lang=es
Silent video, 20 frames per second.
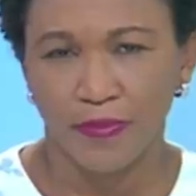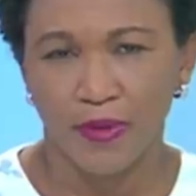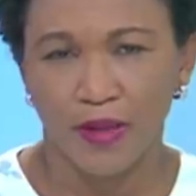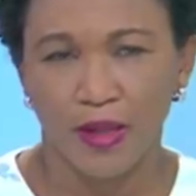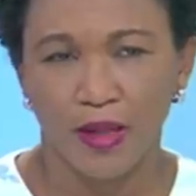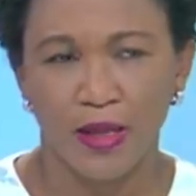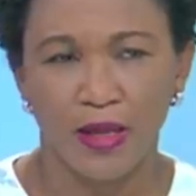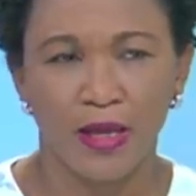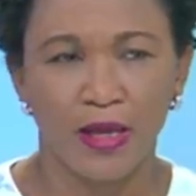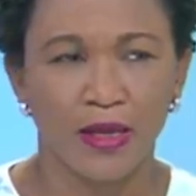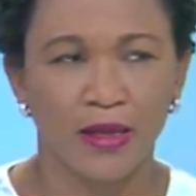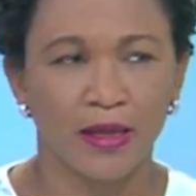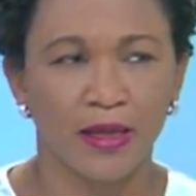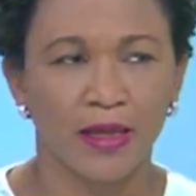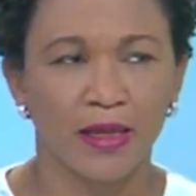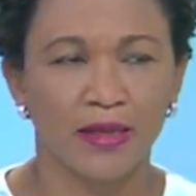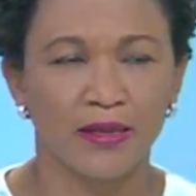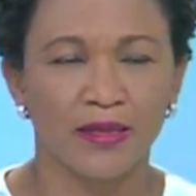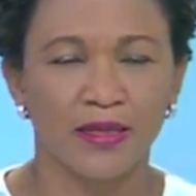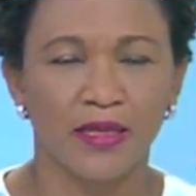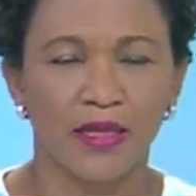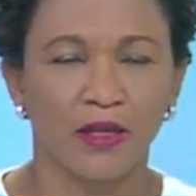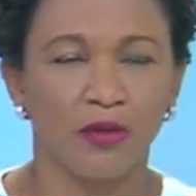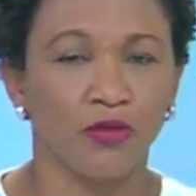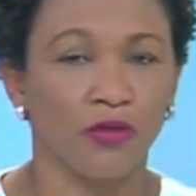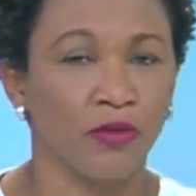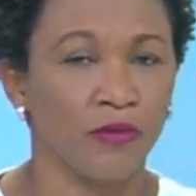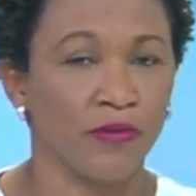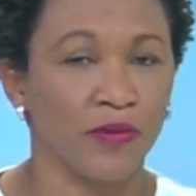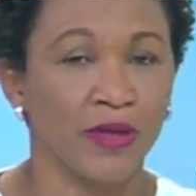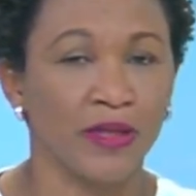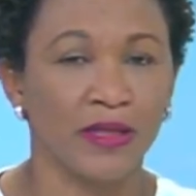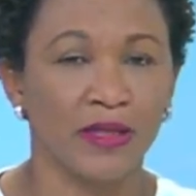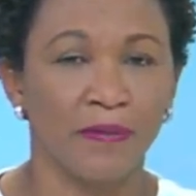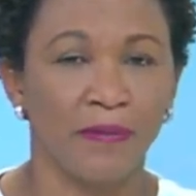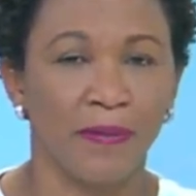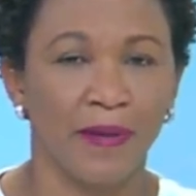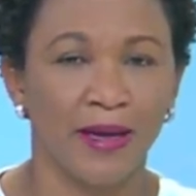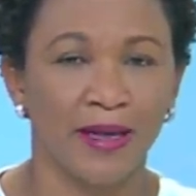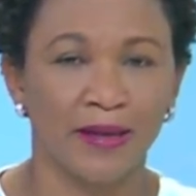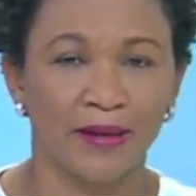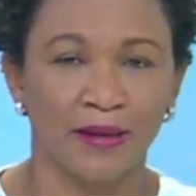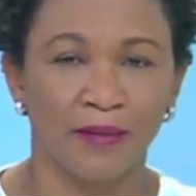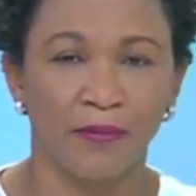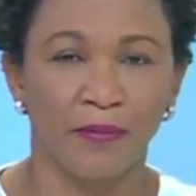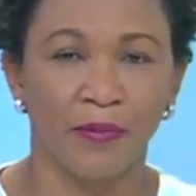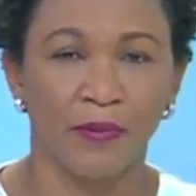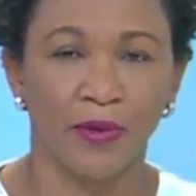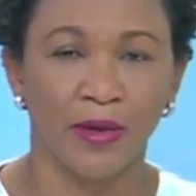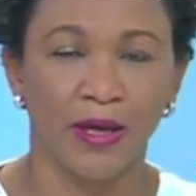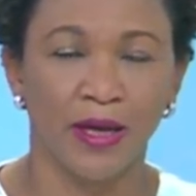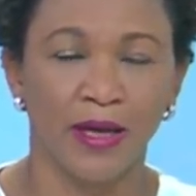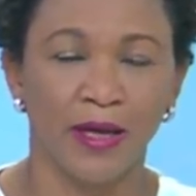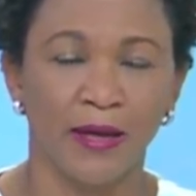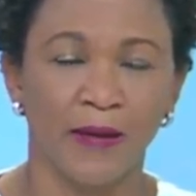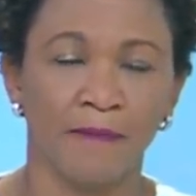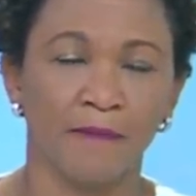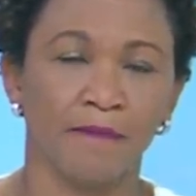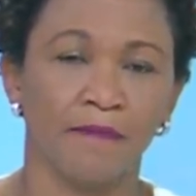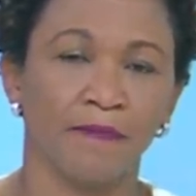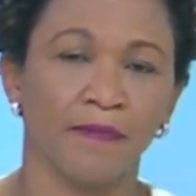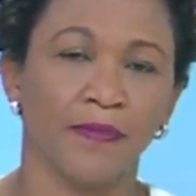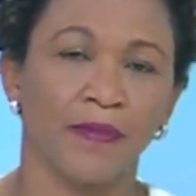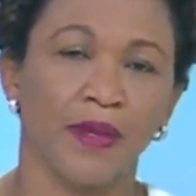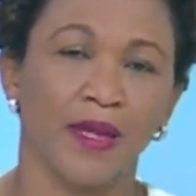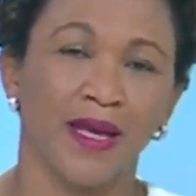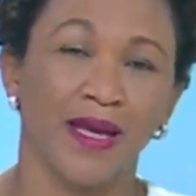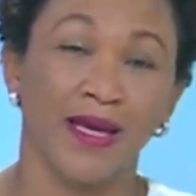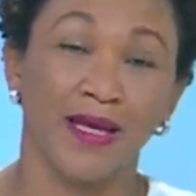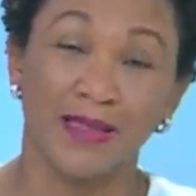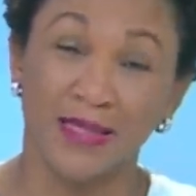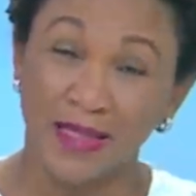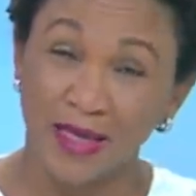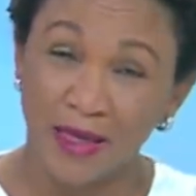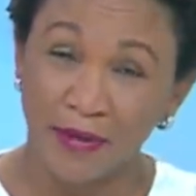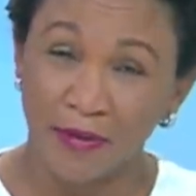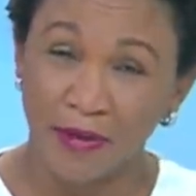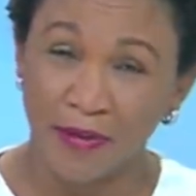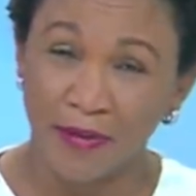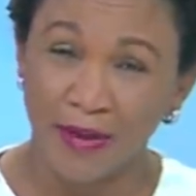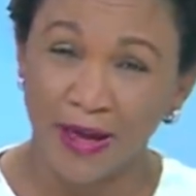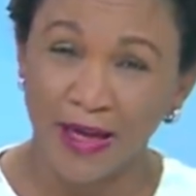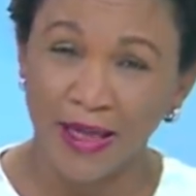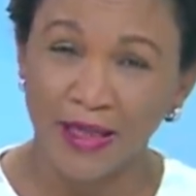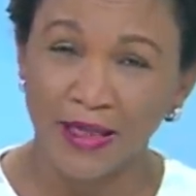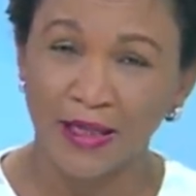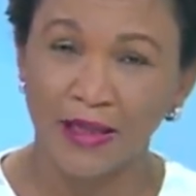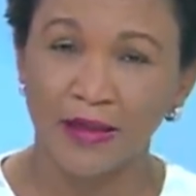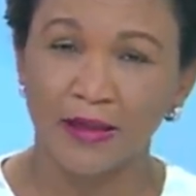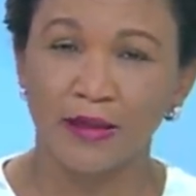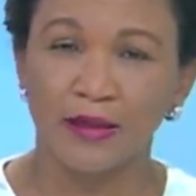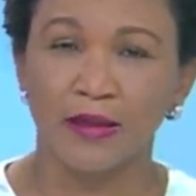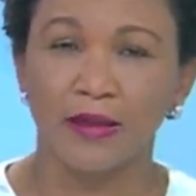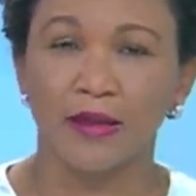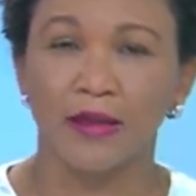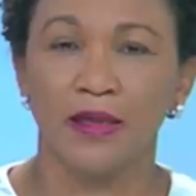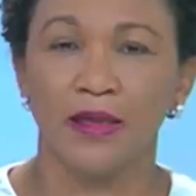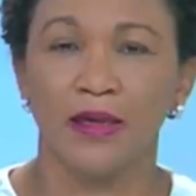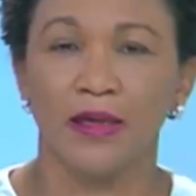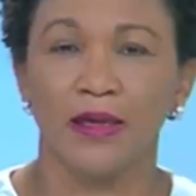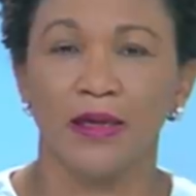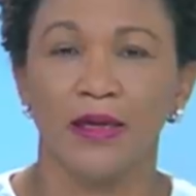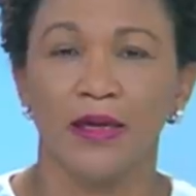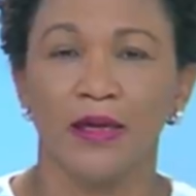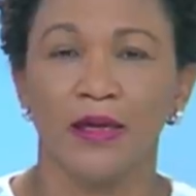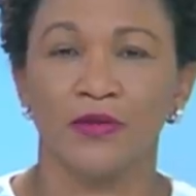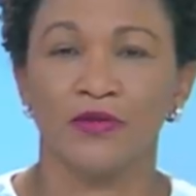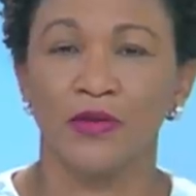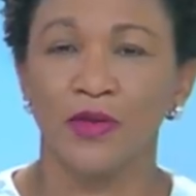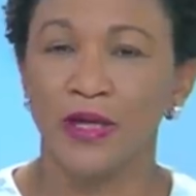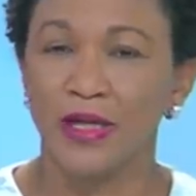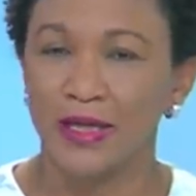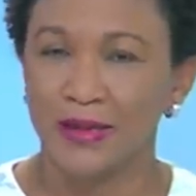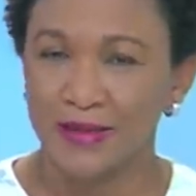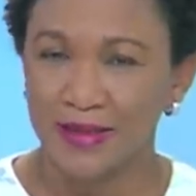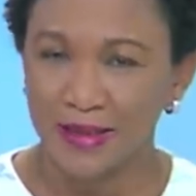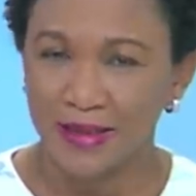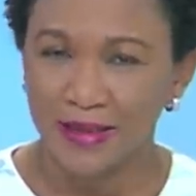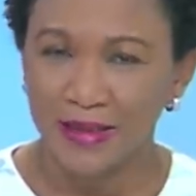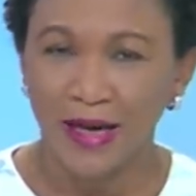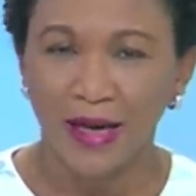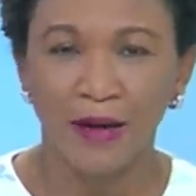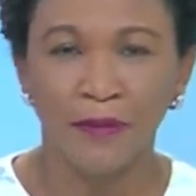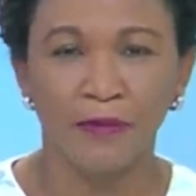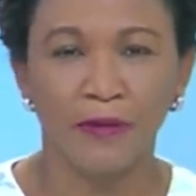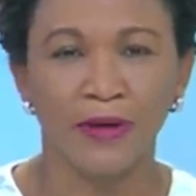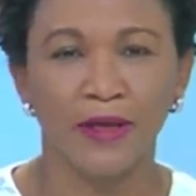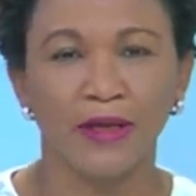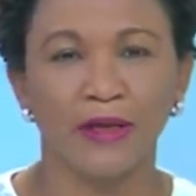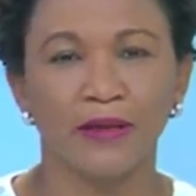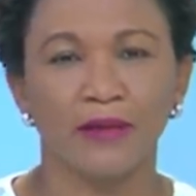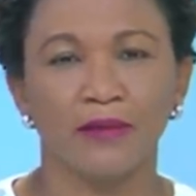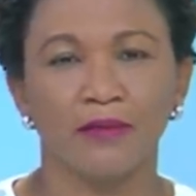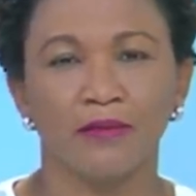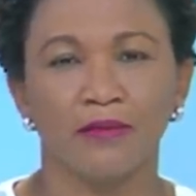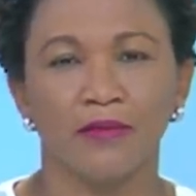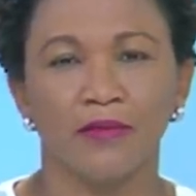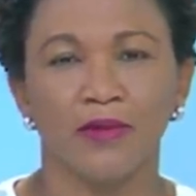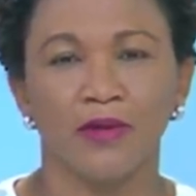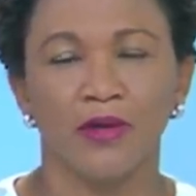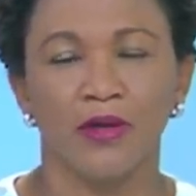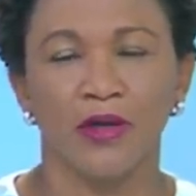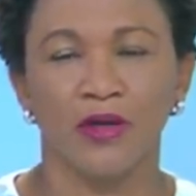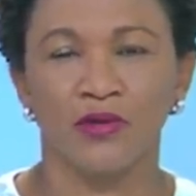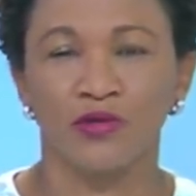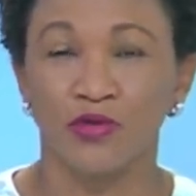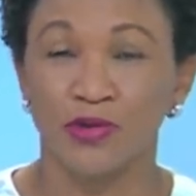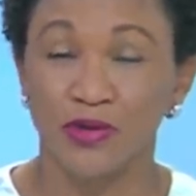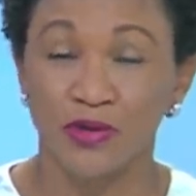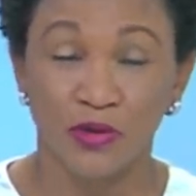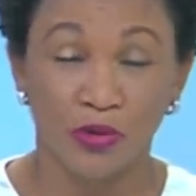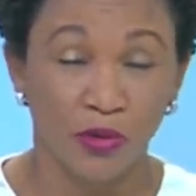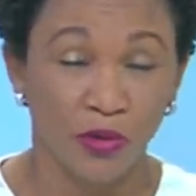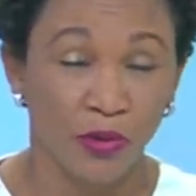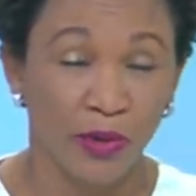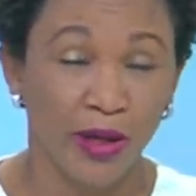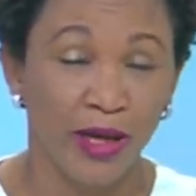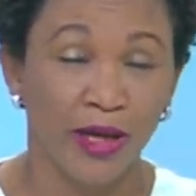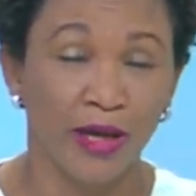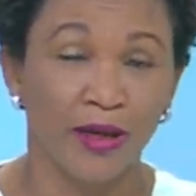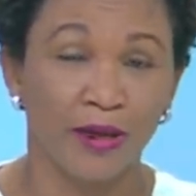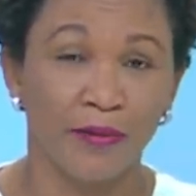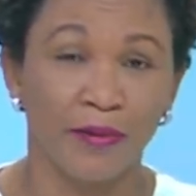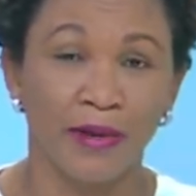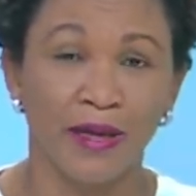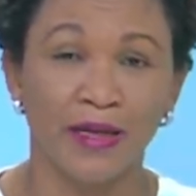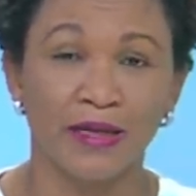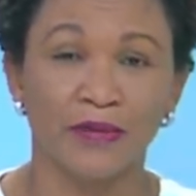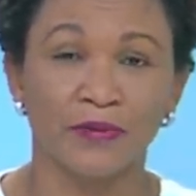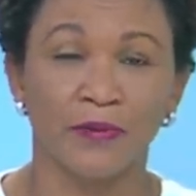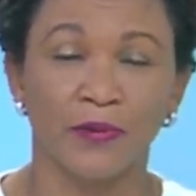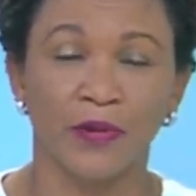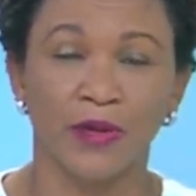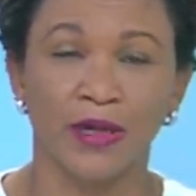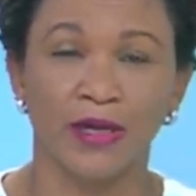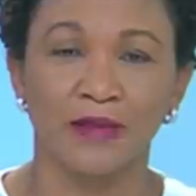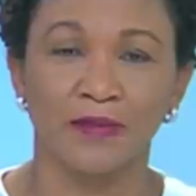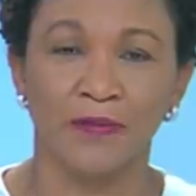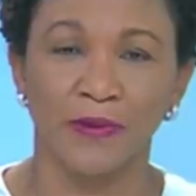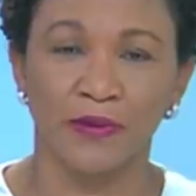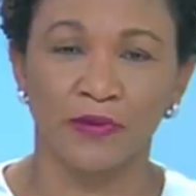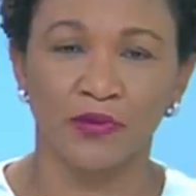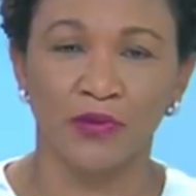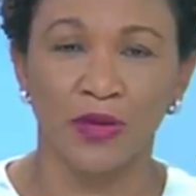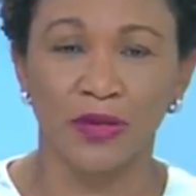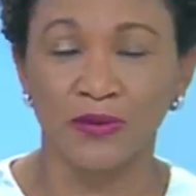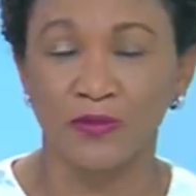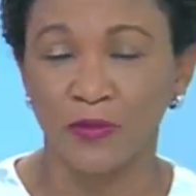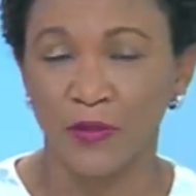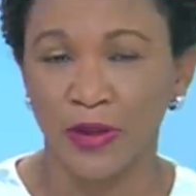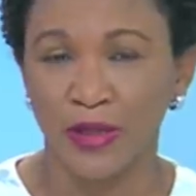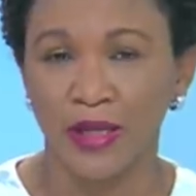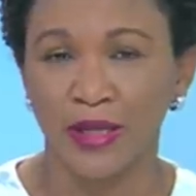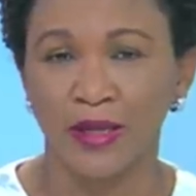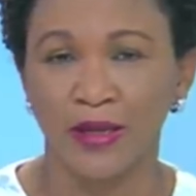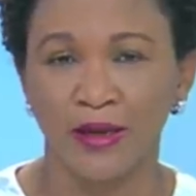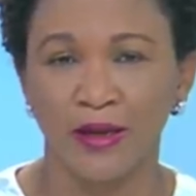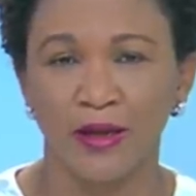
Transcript: y gente que ha escrito de diferentes partes, porque esa es la barbarie, eso es inaceptable, eso es cruel además, porque las personas mueren